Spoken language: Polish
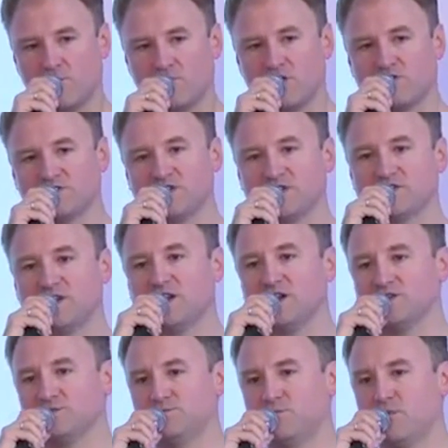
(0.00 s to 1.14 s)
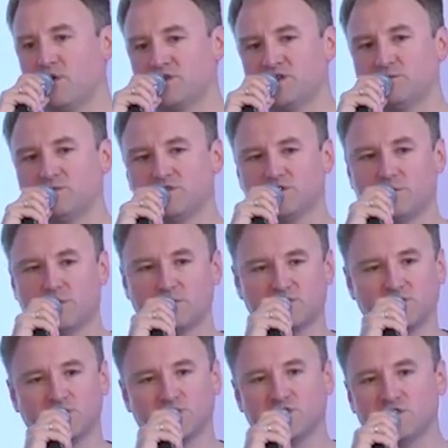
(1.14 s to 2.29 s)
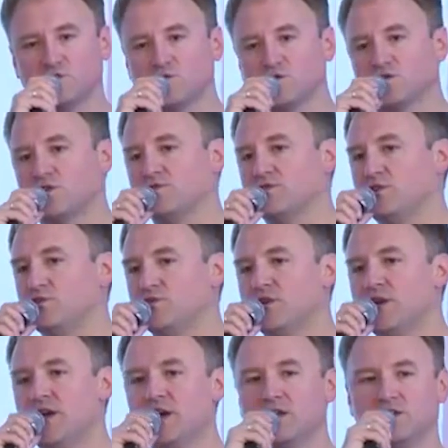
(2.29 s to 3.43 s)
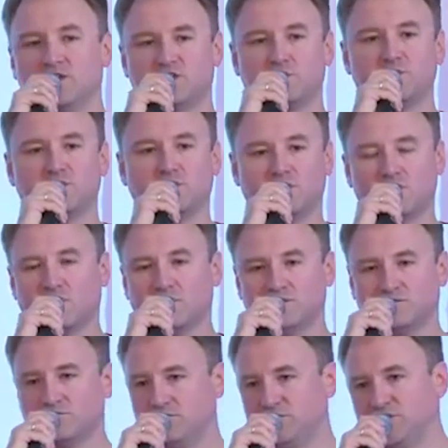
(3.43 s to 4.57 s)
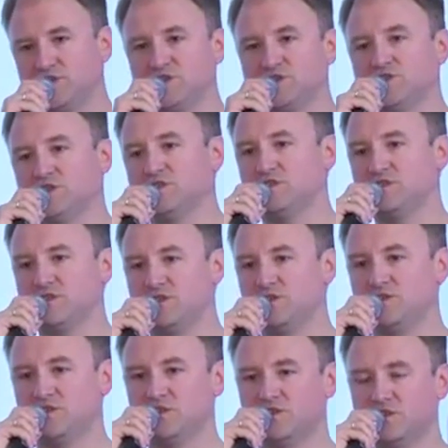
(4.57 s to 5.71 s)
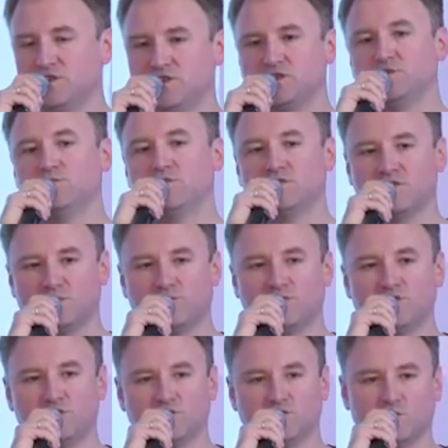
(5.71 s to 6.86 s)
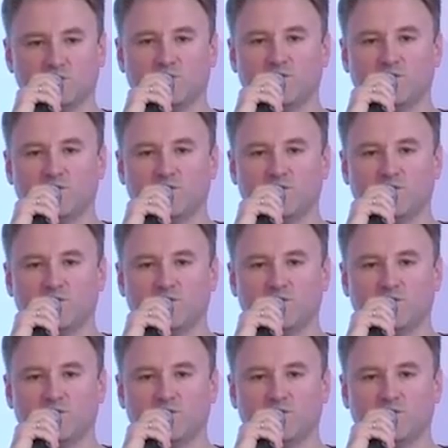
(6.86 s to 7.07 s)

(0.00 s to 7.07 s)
zbudować Excela, gdzie pokażemy, że mamy 100 tysięcy użytkowników. Jeżeli tylko 10 tysięcy z nich, czyli, 10% zapłaciło